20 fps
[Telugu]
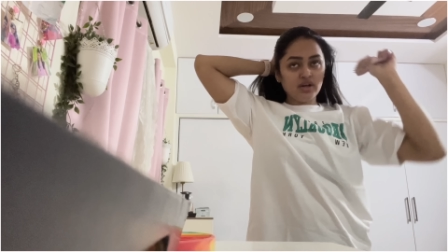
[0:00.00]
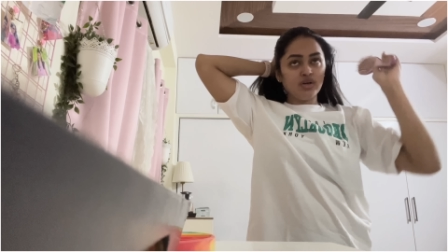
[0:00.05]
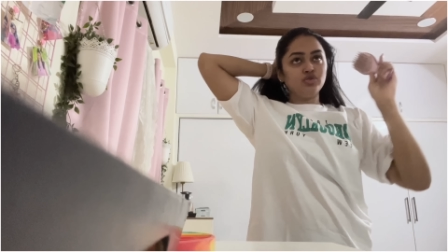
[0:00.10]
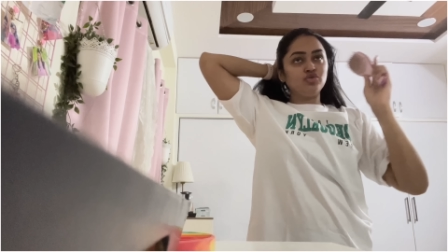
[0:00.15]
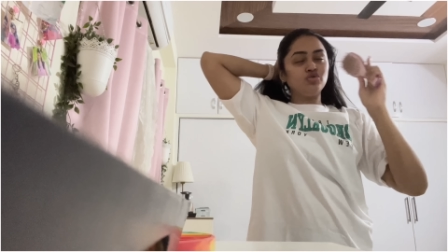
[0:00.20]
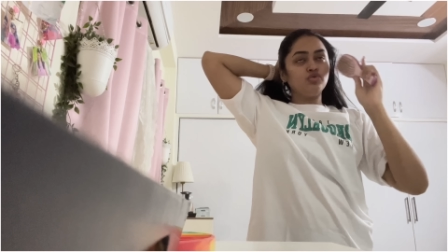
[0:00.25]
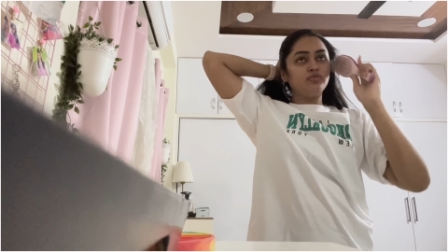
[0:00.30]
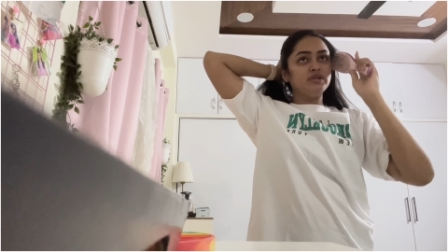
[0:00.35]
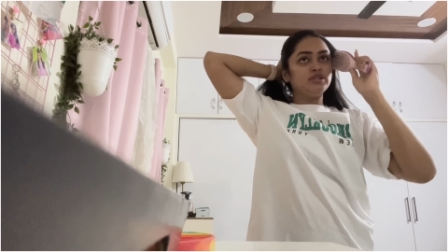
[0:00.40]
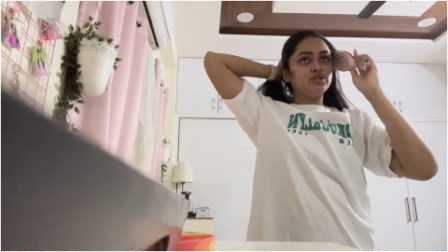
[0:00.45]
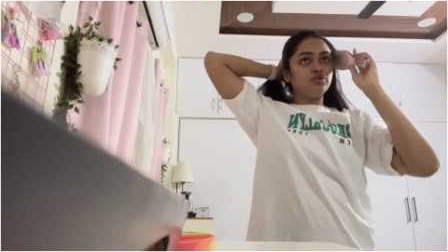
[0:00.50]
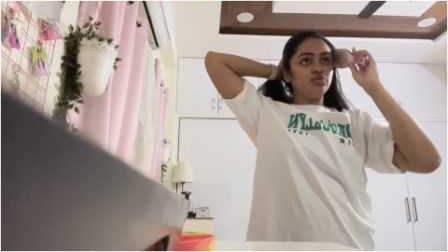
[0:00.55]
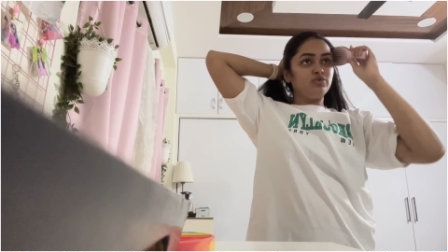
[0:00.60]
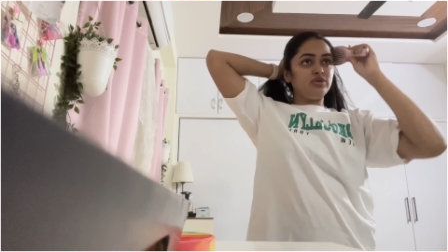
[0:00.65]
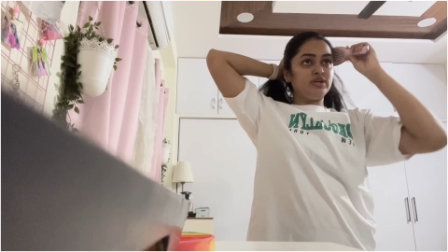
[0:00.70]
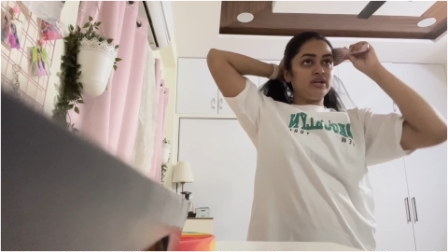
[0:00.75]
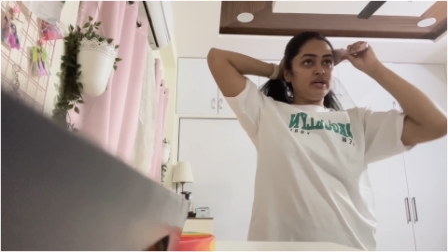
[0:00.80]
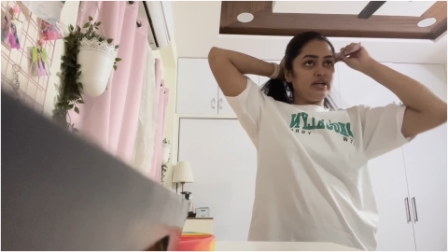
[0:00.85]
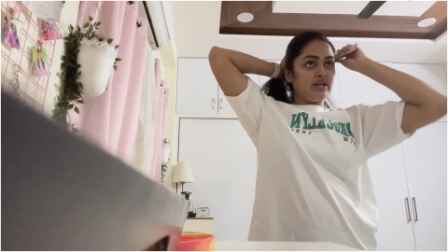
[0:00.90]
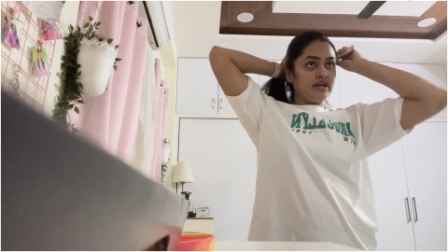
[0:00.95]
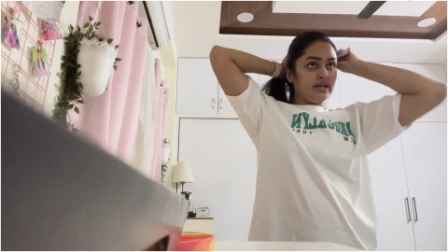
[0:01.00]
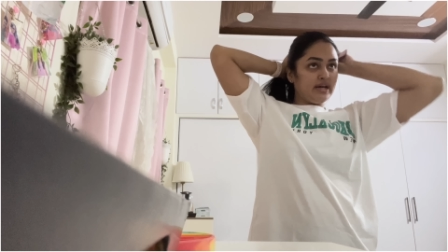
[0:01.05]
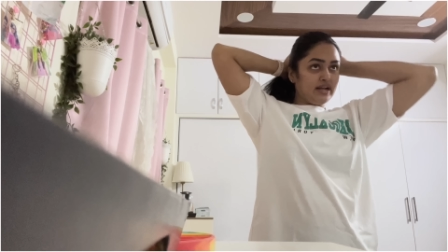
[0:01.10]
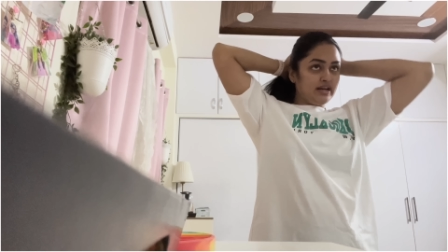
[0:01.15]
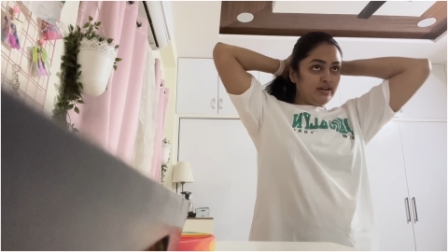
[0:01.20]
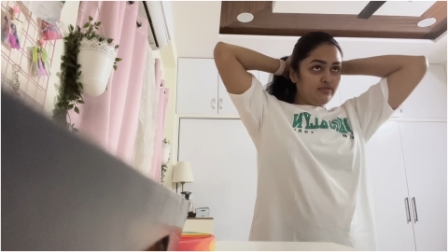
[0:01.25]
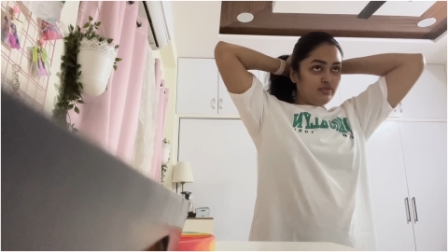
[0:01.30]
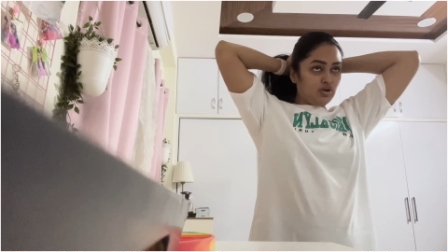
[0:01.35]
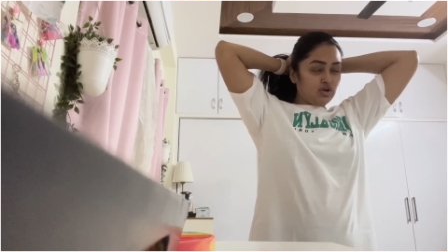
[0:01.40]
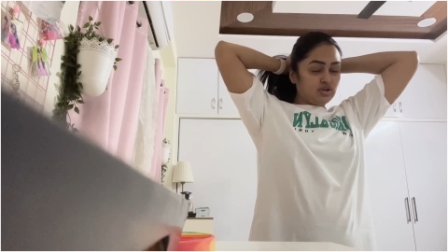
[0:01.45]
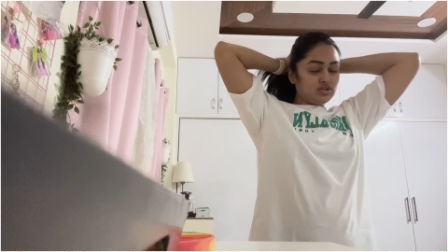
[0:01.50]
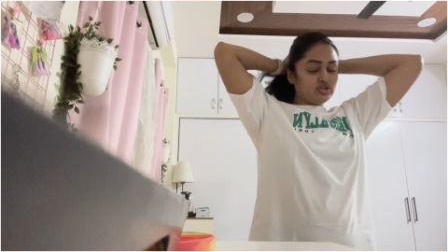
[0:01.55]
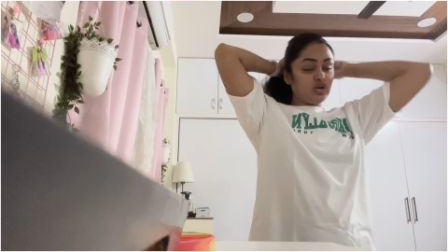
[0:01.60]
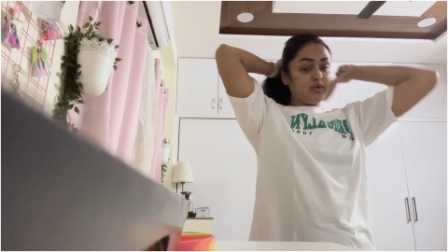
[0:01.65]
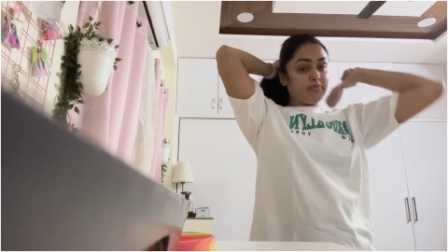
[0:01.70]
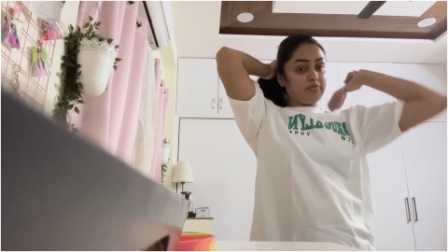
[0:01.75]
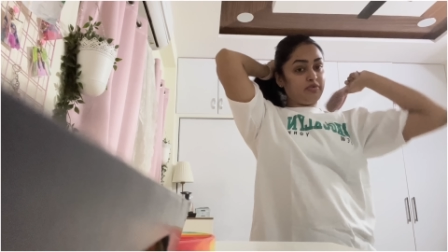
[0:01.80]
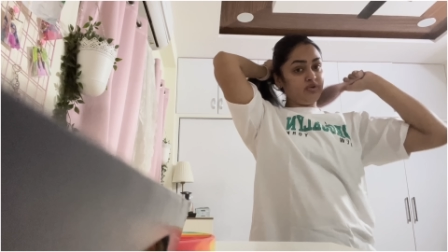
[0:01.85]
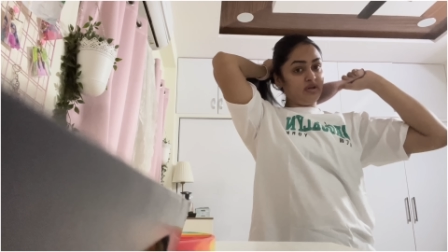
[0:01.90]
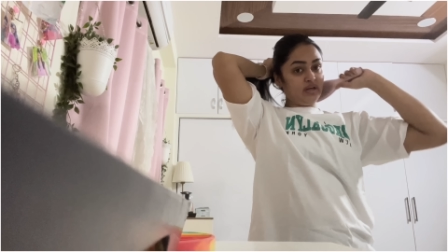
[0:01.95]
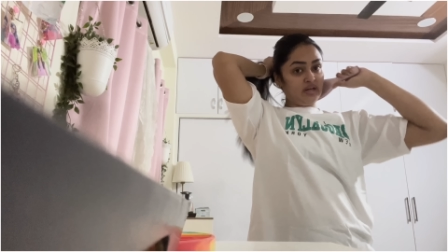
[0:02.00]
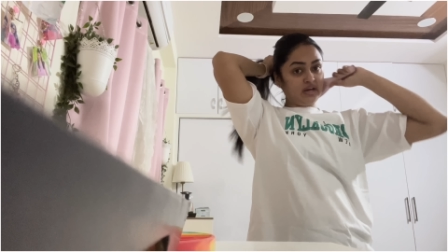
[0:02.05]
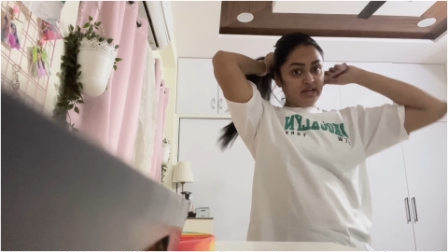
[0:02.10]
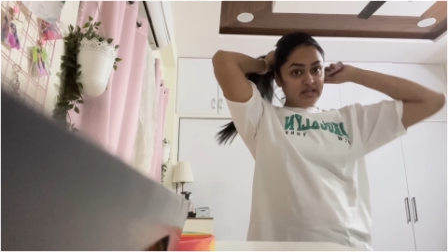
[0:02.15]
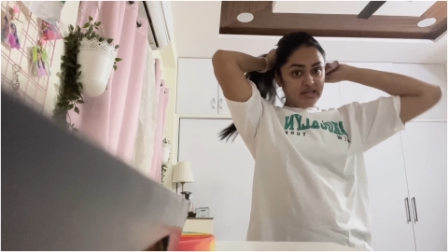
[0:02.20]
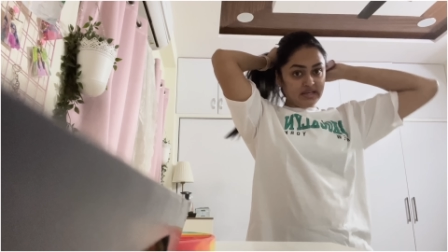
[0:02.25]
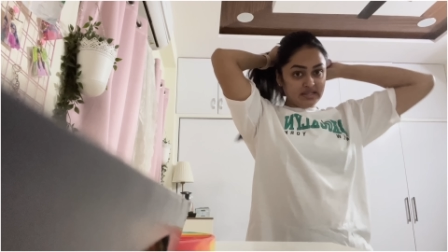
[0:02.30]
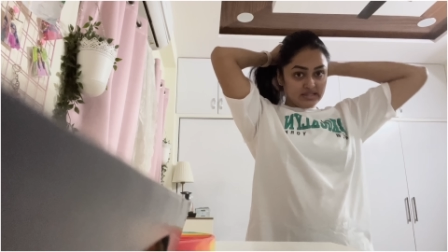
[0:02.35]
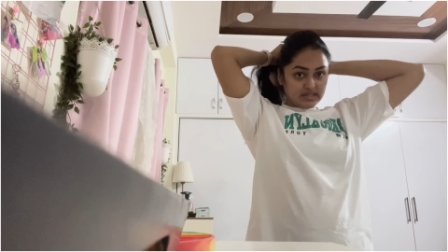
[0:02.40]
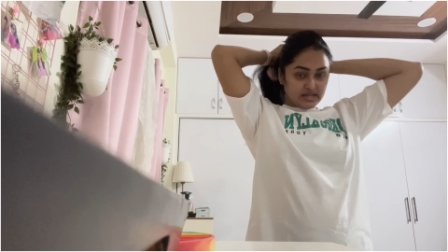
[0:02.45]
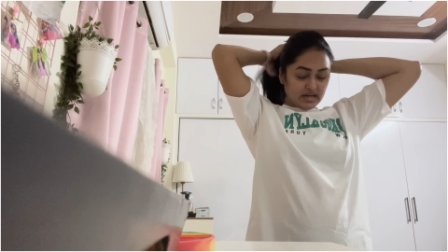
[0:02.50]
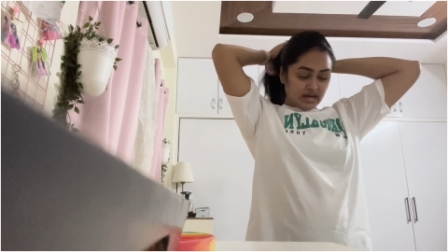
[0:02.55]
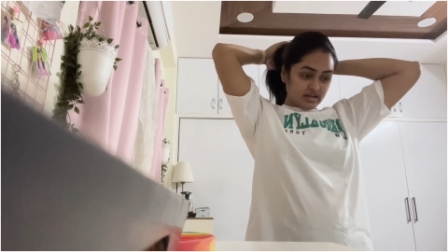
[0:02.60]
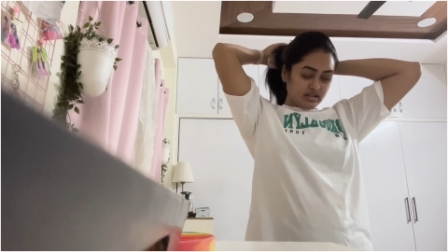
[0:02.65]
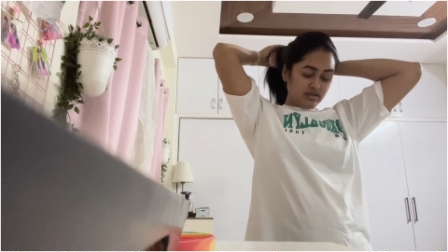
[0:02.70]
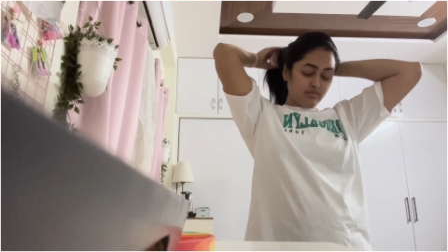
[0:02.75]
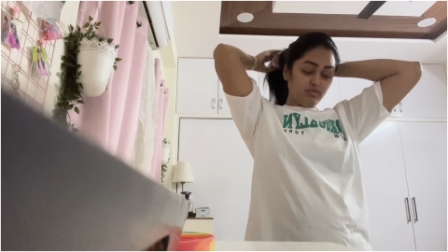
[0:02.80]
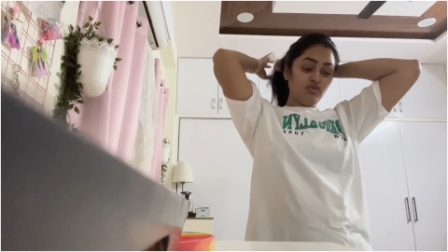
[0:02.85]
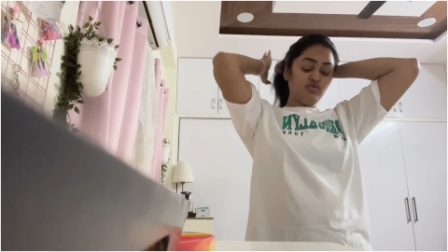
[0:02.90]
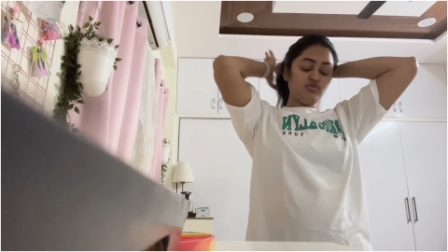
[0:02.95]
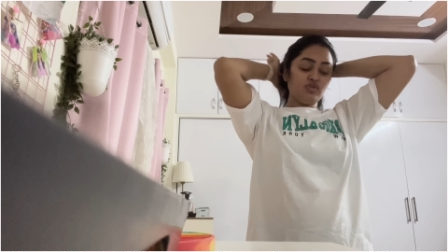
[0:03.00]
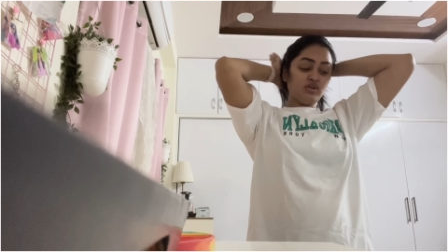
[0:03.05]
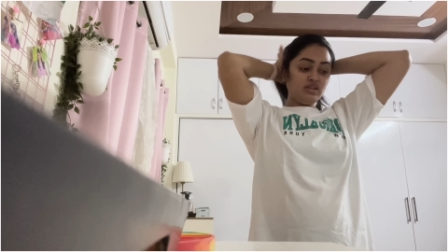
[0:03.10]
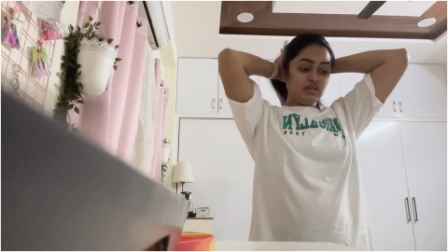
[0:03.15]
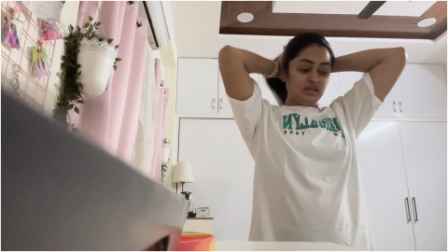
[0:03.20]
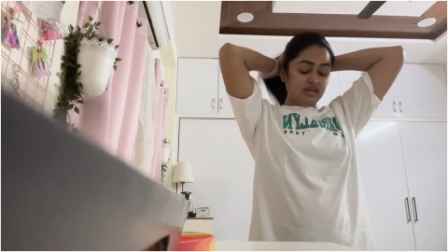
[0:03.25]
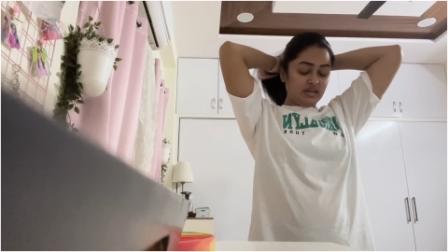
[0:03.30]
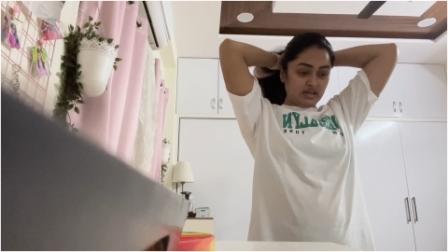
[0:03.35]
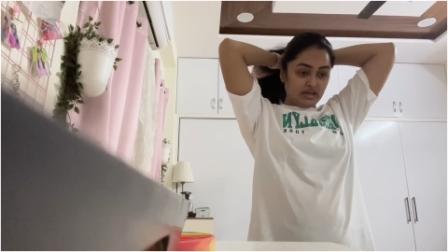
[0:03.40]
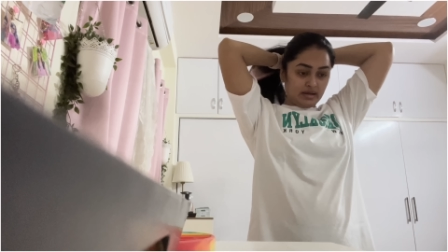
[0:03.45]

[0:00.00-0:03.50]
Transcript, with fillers: చూపిస్తూ ఉండండి డైలీ బ్లాగ్స్లో అప్పుడు ఇంకా ఈజీగా అర్థమవుతుంది